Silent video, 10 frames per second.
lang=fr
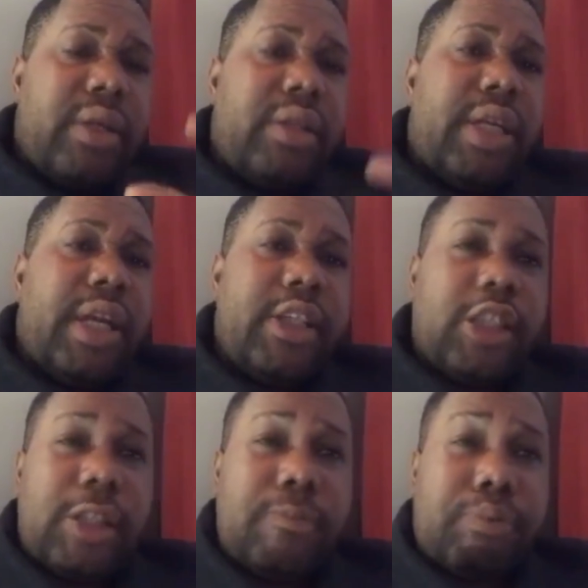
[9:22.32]
de
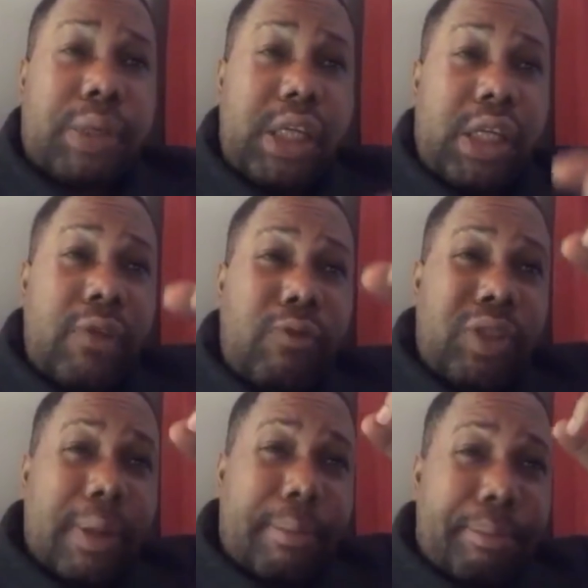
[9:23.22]
l'esprit qui vous
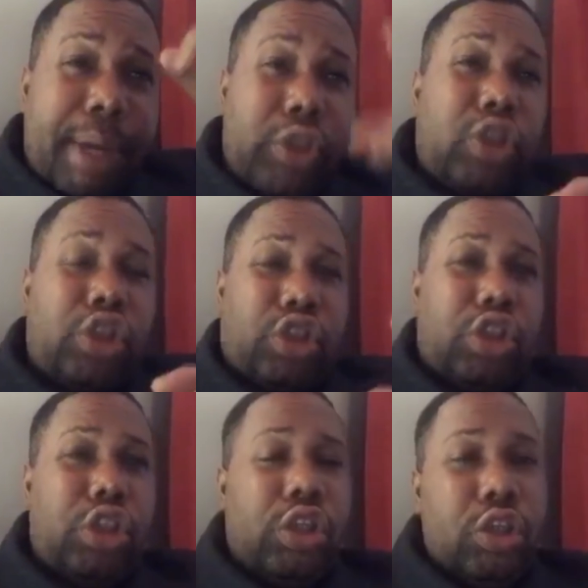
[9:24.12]
empêche
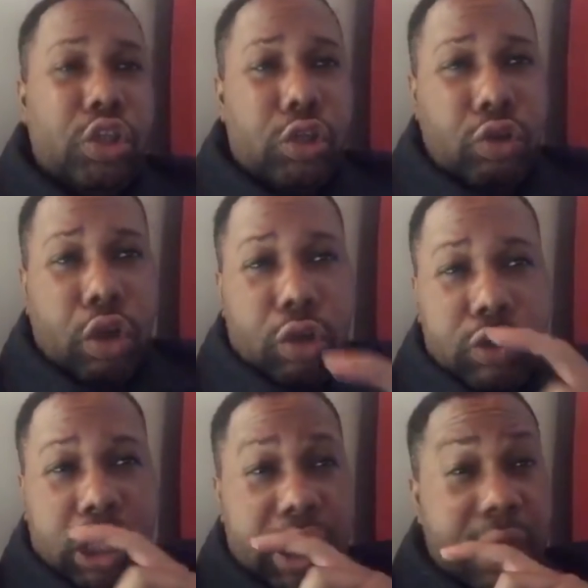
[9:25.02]
de
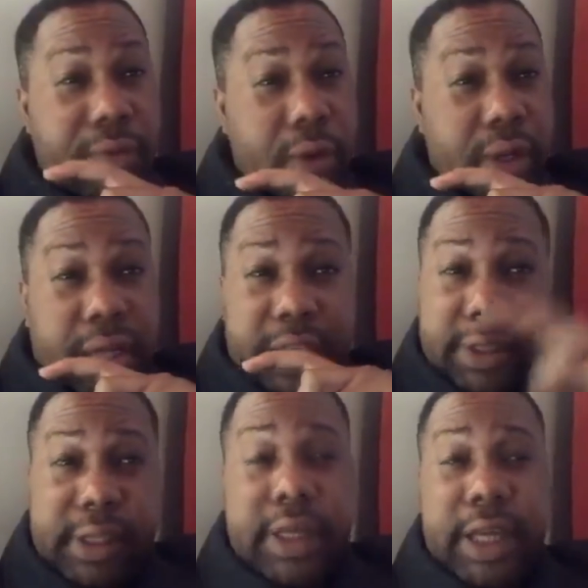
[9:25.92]
entrer dans votre
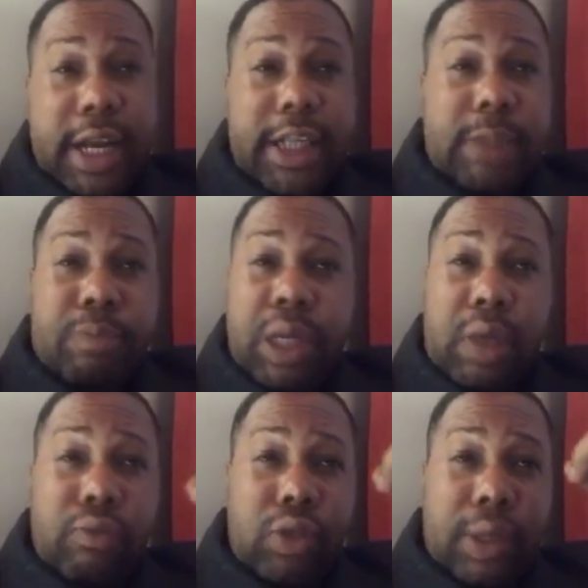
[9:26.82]
destinée. L'esprit qui
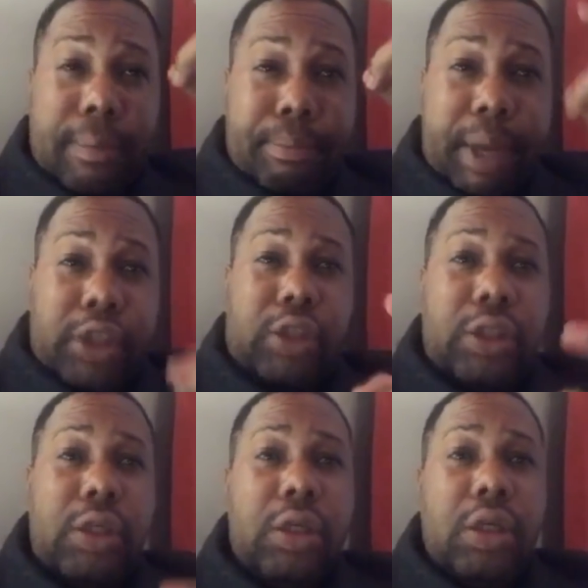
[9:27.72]
vous empêche
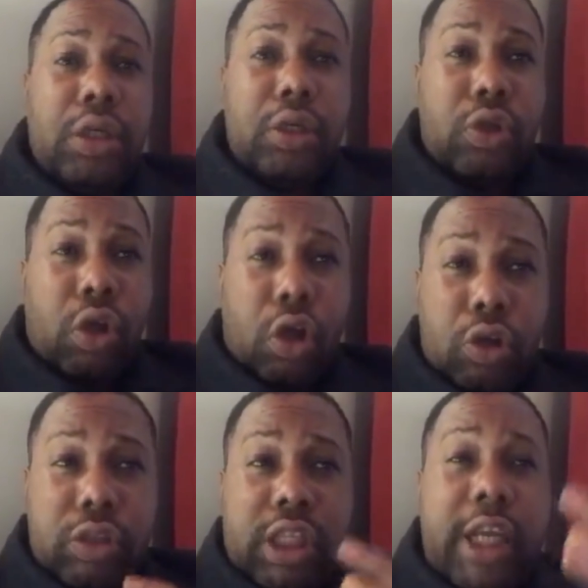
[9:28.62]
de
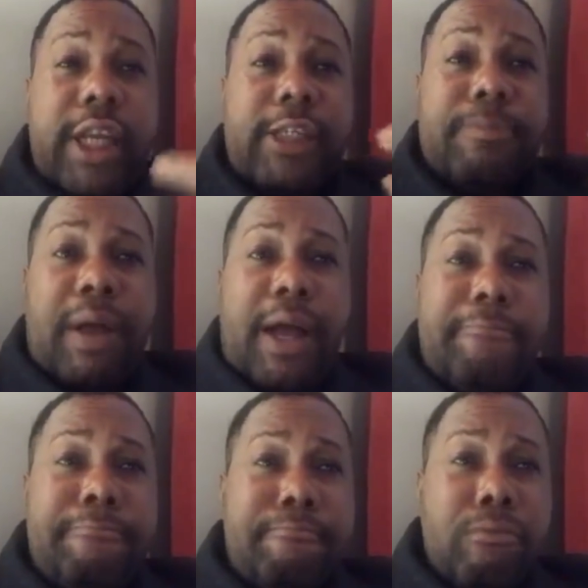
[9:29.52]
rentrer, n'est-ce pas,
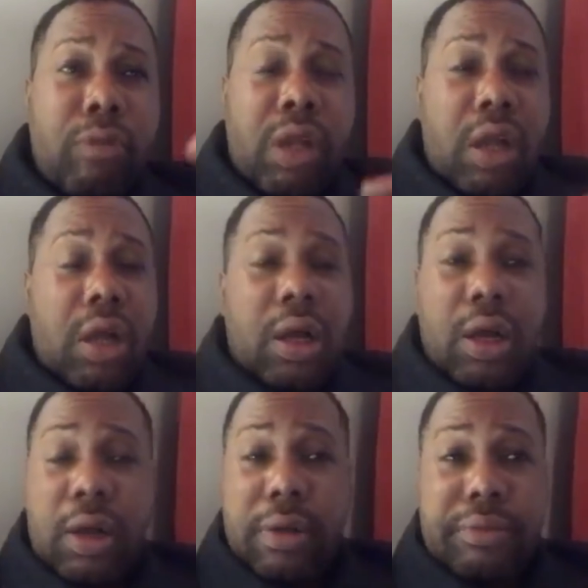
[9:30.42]

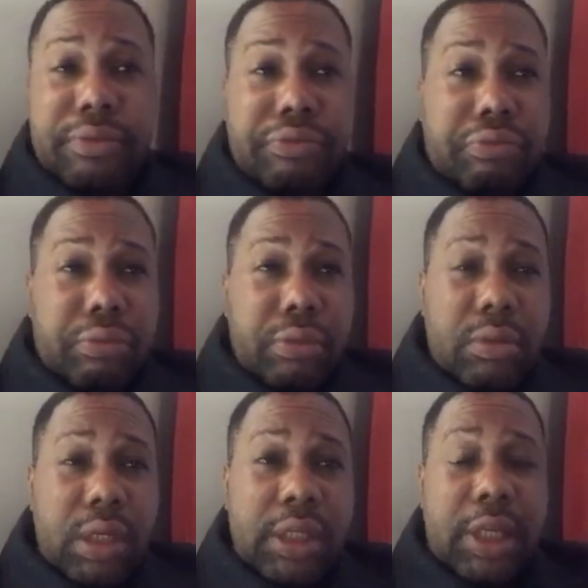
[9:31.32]
euh,
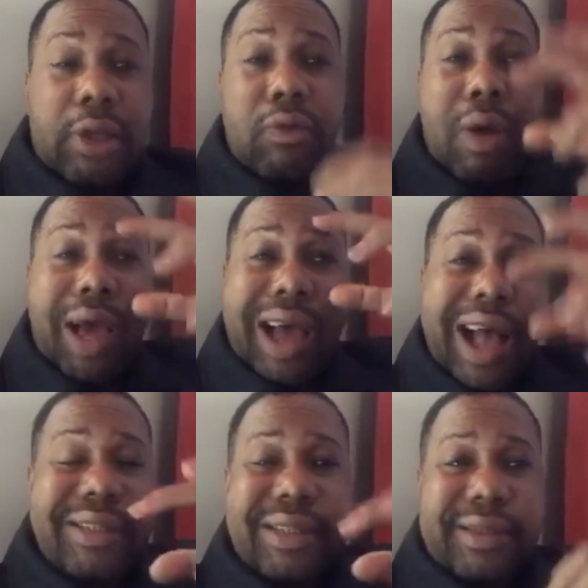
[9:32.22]
dans, dans vos
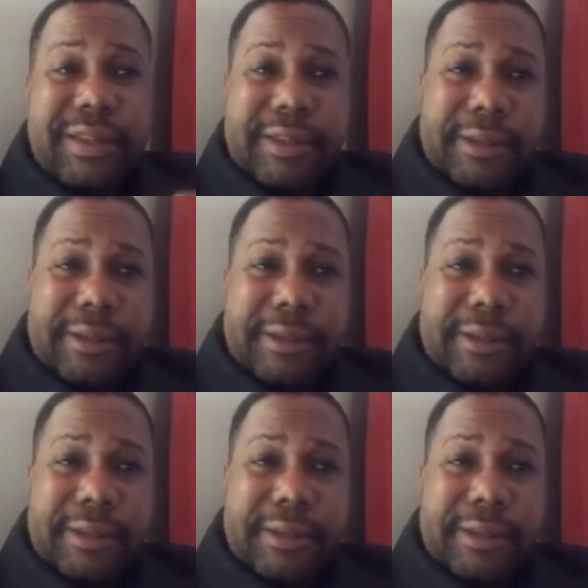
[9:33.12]
grâces.